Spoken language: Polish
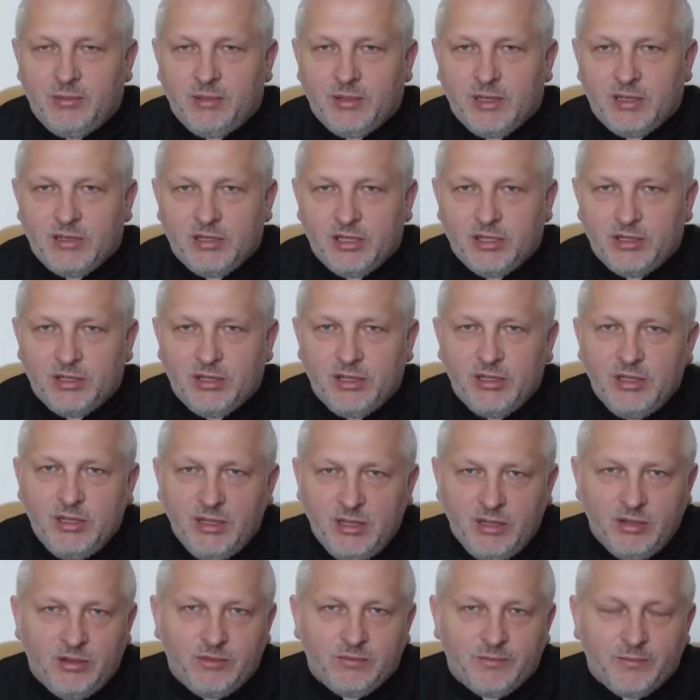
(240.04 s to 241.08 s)
jabłka też
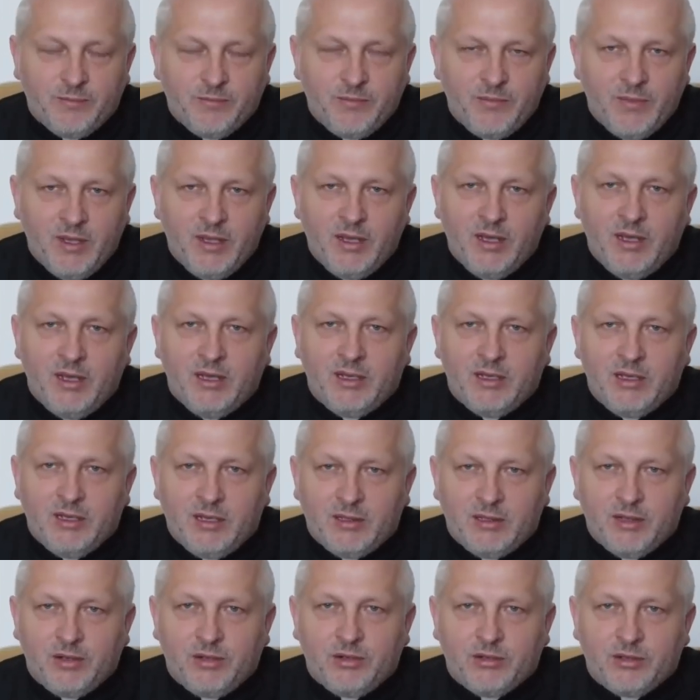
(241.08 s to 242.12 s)
gniją.
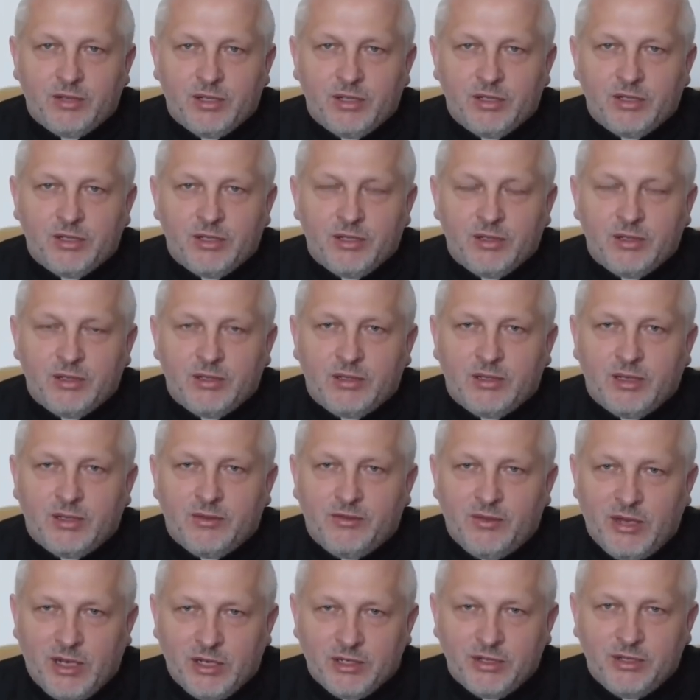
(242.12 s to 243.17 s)
Dlatego też
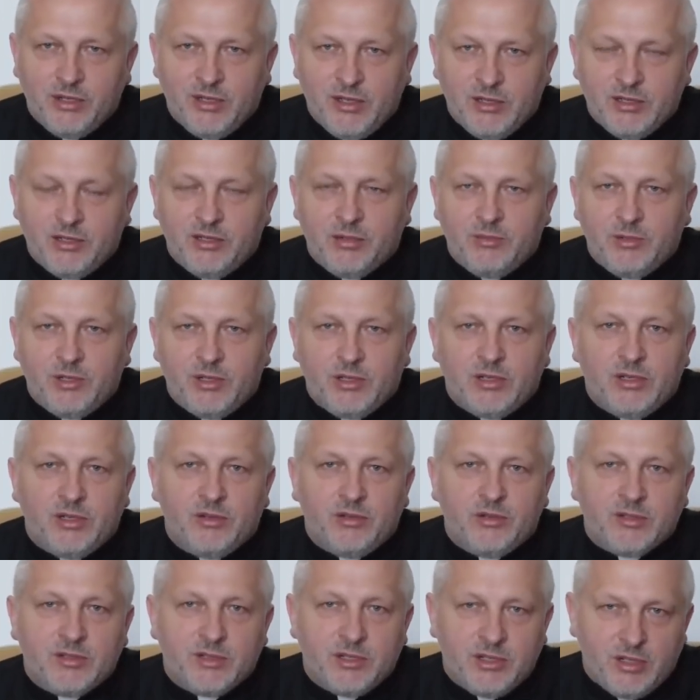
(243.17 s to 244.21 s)
tak ważne jest, żeby się
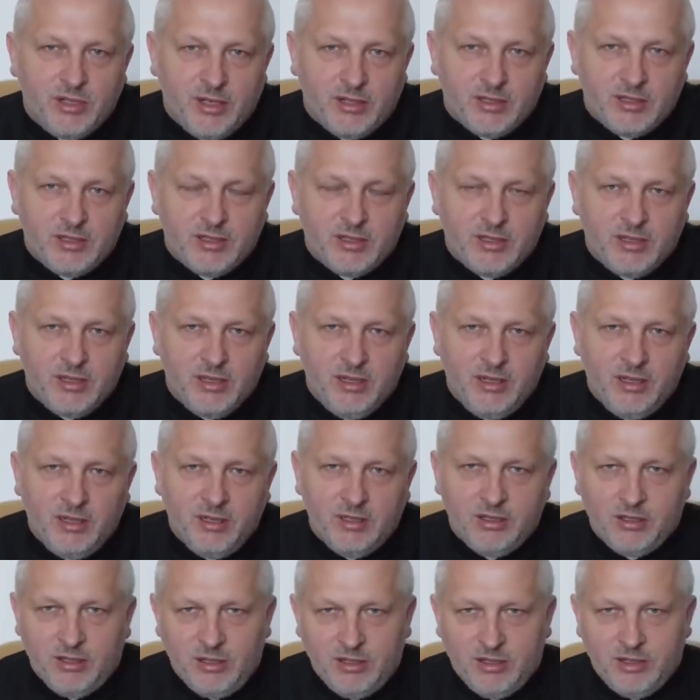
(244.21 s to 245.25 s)
tego strzec.
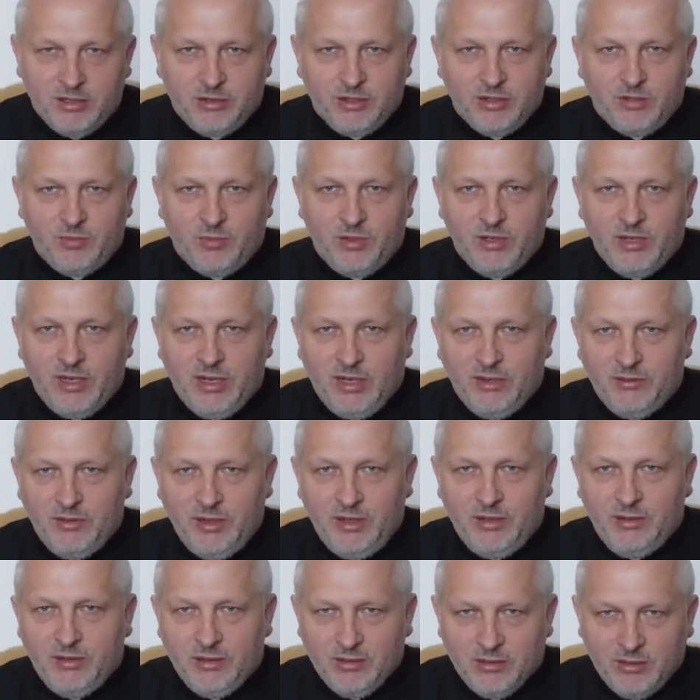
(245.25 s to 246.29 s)
Jeżeli się coś
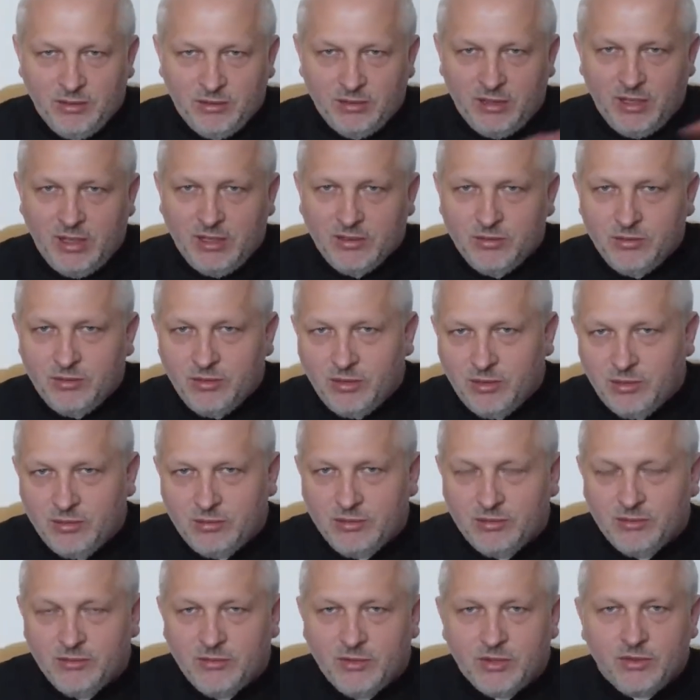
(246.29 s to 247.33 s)
pojawi, to od razu to
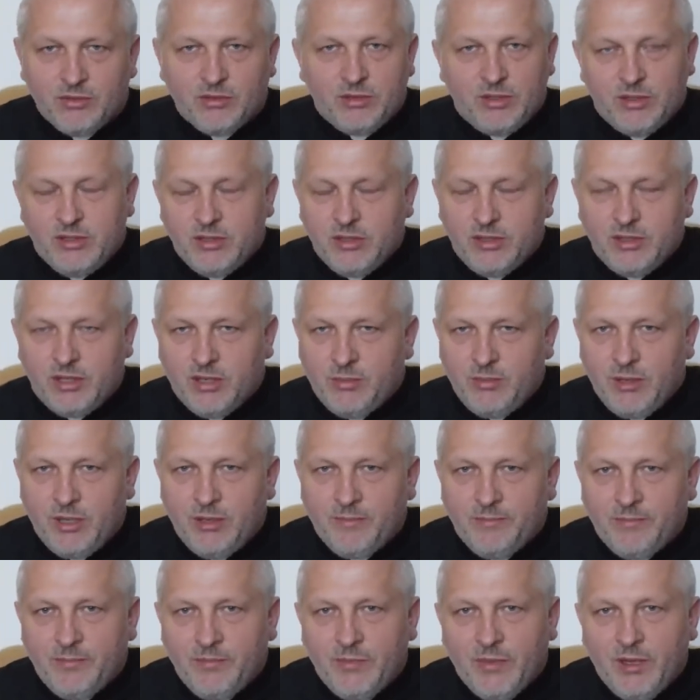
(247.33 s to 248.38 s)
wyrzucić z
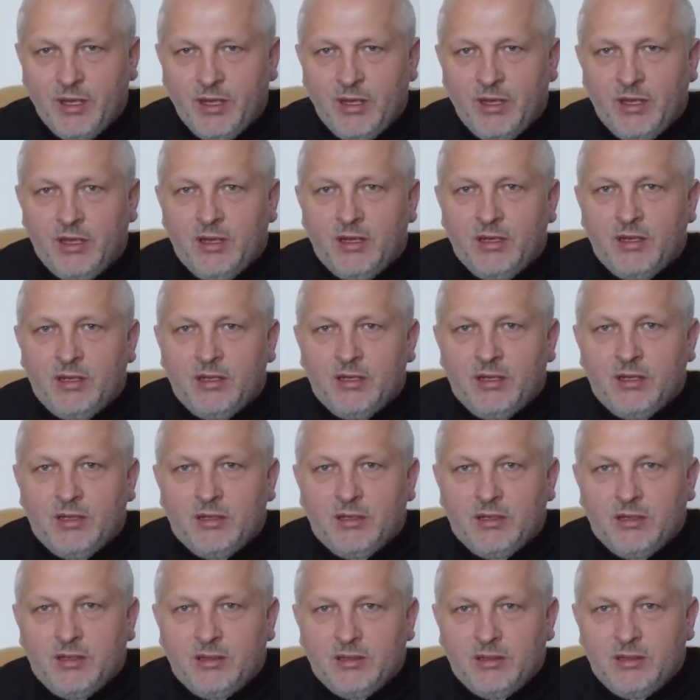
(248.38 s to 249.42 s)
siebie.
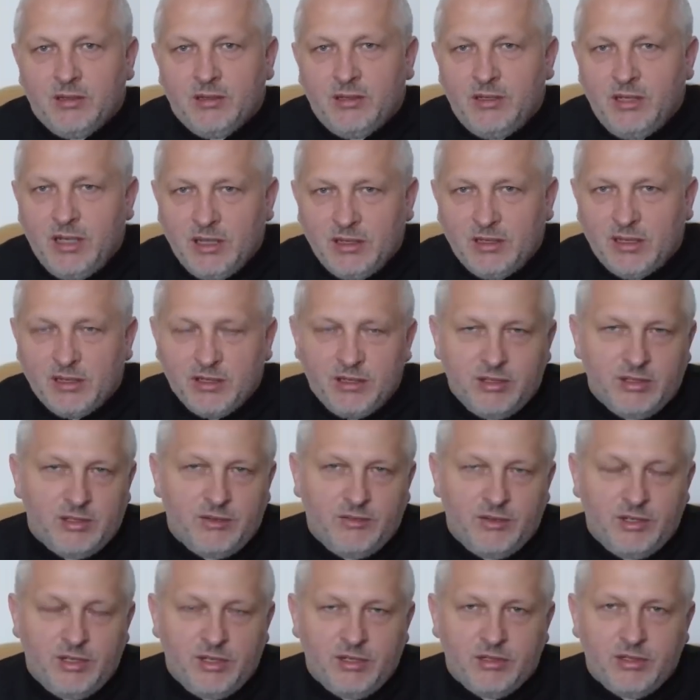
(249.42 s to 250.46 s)
Y, nie dać się
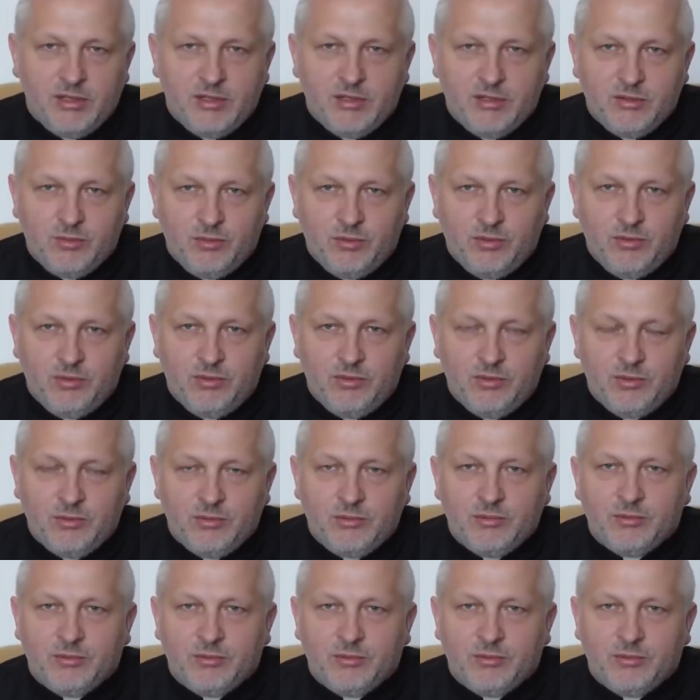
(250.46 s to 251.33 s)
zwyciężyć złu